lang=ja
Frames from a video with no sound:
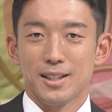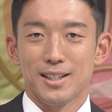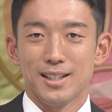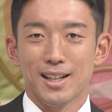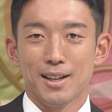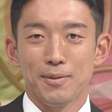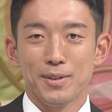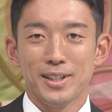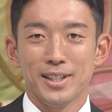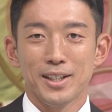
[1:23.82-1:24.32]
ち
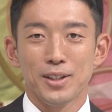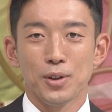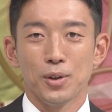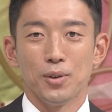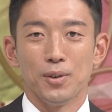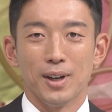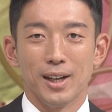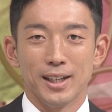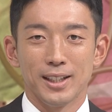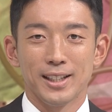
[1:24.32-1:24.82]
なみに今日
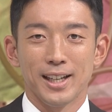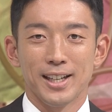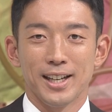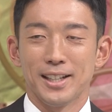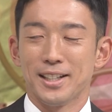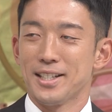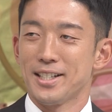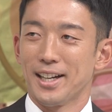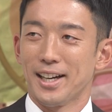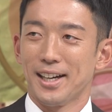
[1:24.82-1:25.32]
は
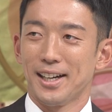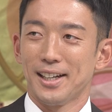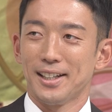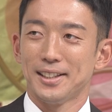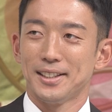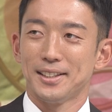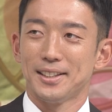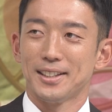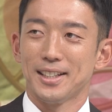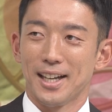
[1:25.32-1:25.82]
イタリアンでした。
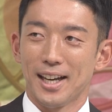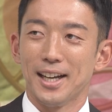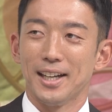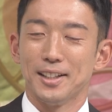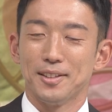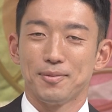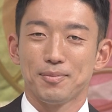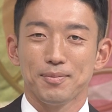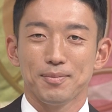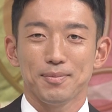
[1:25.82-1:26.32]
イタリアンだっ
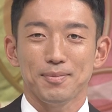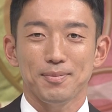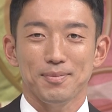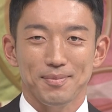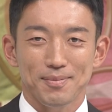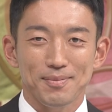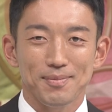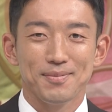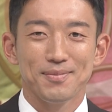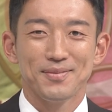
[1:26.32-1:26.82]
た
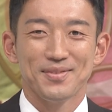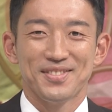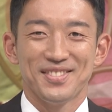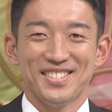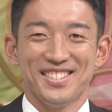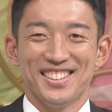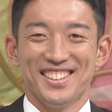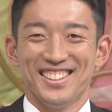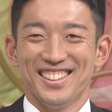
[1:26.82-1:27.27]
んですか。